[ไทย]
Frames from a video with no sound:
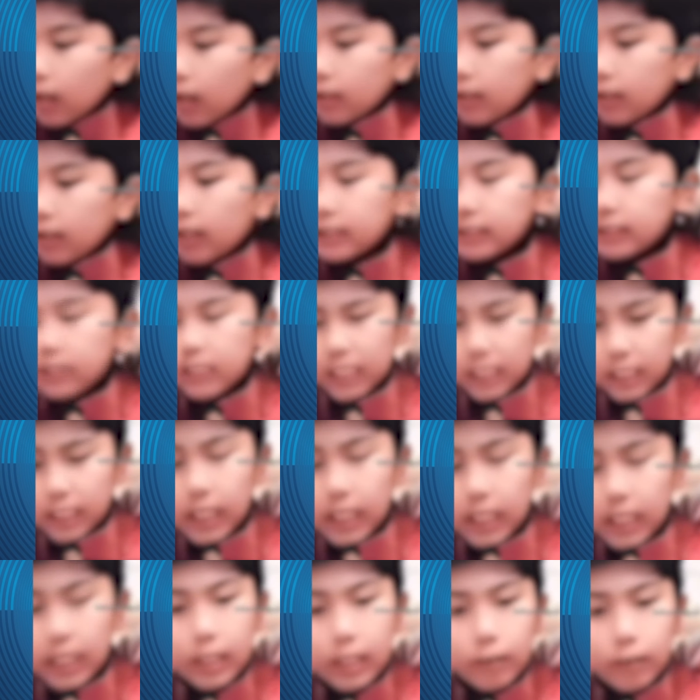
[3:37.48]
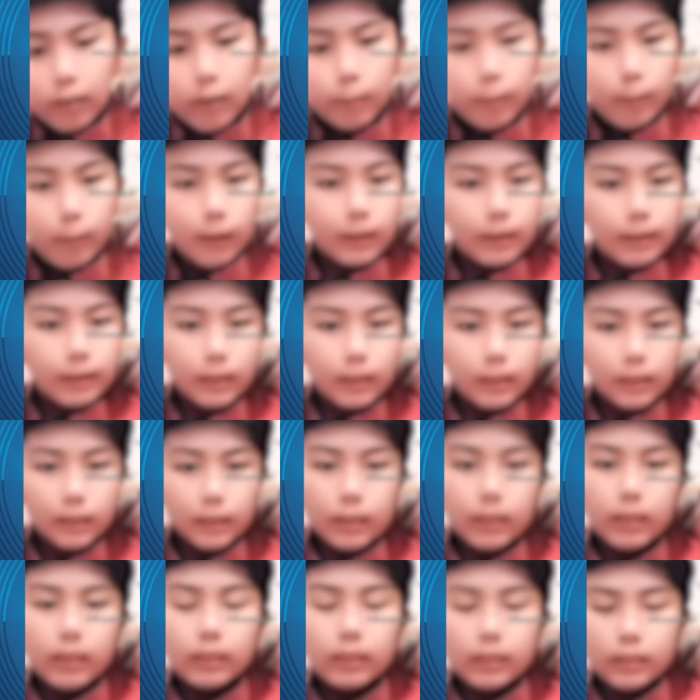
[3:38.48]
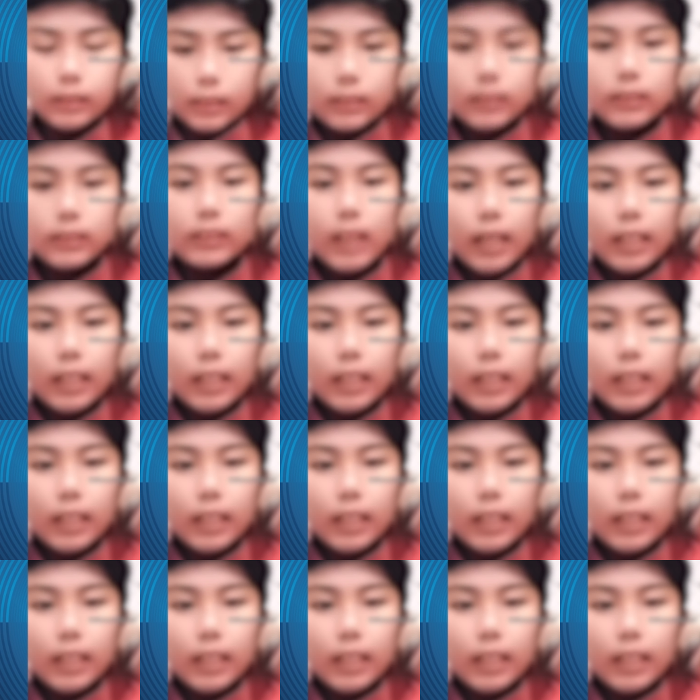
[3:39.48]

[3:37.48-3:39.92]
ในสิ่งที่เราคิดว่าจริงคือจิตใส